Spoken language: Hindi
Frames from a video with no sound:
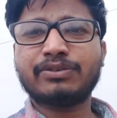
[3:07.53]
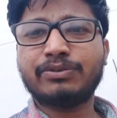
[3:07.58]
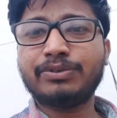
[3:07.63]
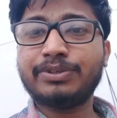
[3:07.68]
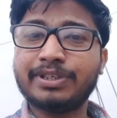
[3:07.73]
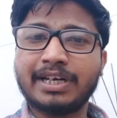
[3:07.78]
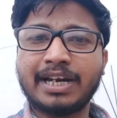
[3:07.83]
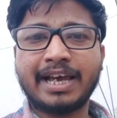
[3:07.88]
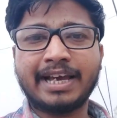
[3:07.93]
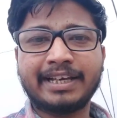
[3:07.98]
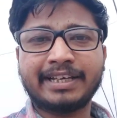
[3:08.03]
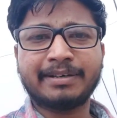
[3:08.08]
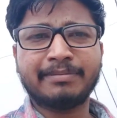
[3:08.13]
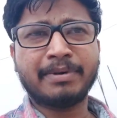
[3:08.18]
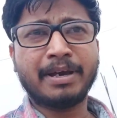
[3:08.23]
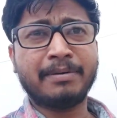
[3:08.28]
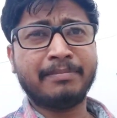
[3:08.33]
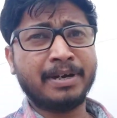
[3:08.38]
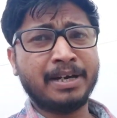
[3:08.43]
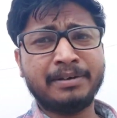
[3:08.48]
कुछ लाएंगे
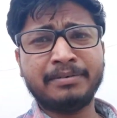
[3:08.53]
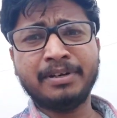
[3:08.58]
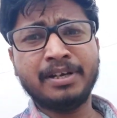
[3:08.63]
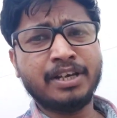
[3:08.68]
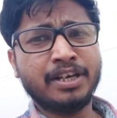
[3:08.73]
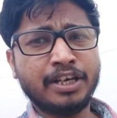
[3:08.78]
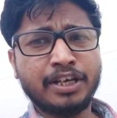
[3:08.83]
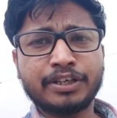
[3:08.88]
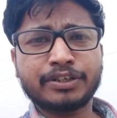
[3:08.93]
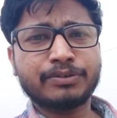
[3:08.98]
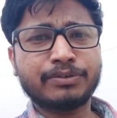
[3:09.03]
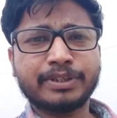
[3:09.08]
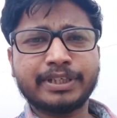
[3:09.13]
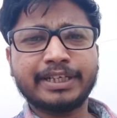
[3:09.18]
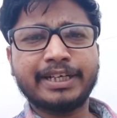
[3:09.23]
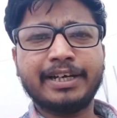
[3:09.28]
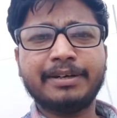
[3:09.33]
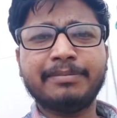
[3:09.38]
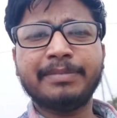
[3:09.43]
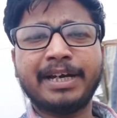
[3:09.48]
मेहमान
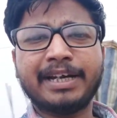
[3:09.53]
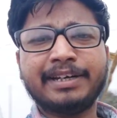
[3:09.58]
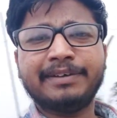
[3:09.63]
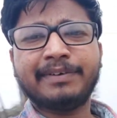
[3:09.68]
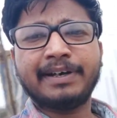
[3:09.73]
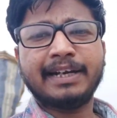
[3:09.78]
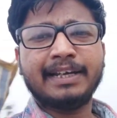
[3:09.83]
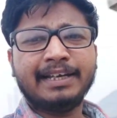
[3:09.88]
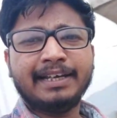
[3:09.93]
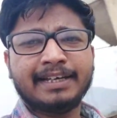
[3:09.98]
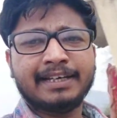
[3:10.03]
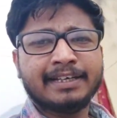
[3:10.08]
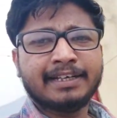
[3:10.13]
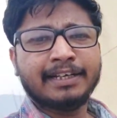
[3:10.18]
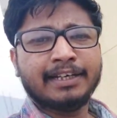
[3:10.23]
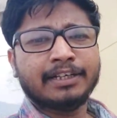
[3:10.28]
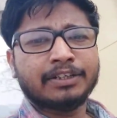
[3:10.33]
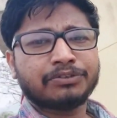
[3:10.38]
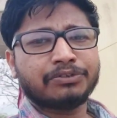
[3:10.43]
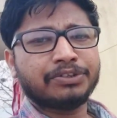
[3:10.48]
क्योंकि घर में आने वाले हैं
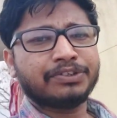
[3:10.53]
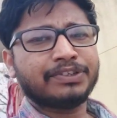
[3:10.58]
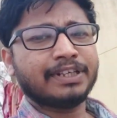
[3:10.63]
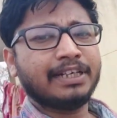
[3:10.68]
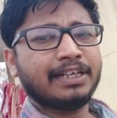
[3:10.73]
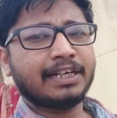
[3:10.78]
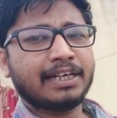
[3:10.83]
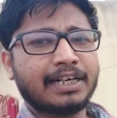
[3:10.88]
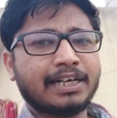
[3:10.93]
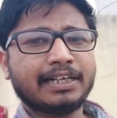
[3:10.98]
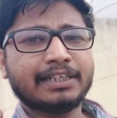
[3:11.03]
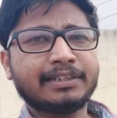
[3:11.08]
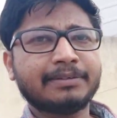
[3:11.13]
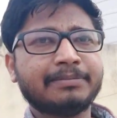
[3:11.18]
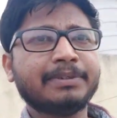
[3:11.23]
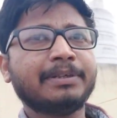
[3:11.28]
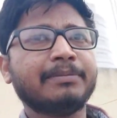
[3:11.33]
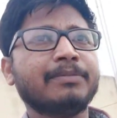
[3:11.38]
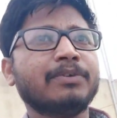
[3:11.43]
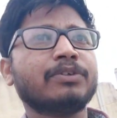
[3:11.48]
तो इसीलिए आज
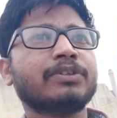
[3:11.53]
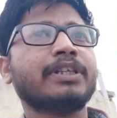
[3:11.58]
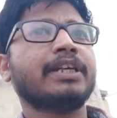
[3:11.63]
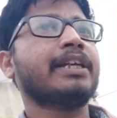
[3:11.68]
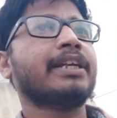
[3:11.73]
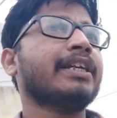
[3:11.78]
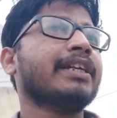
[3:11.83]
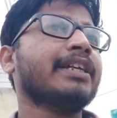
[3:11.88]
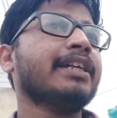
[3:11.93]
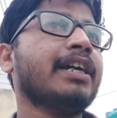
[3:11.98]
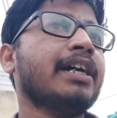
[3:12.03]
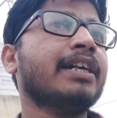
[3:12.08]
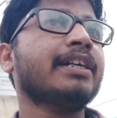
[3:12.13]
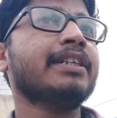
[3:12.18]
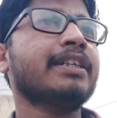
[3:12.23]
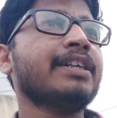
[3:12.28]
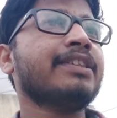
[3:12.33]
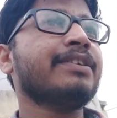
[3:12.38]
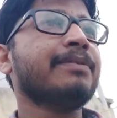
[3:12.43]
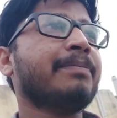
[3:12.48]
अभी हम लोग देखेंगे
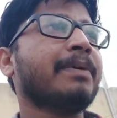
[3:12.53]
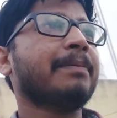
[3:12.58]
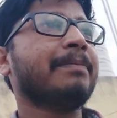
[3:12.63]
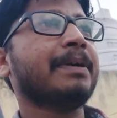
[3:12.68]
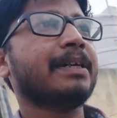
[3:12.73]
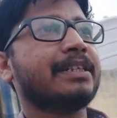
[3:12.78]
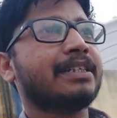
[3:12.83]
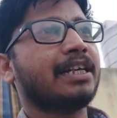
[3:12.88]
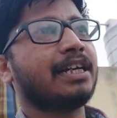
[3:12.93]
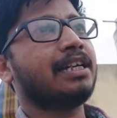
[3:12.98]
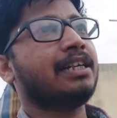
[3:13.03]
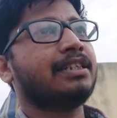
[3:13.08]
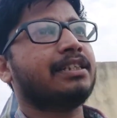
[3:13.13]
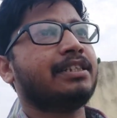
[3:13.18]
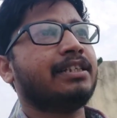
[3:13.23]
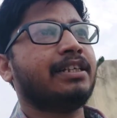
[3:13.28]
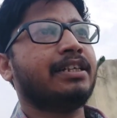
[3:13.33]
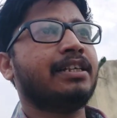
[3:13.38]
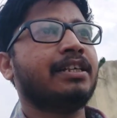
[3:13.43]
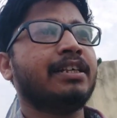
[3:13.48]
हटिया से पापा क्या
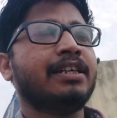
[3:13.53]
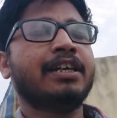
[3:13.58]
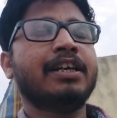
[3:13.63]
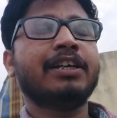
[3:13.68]
लाते हैं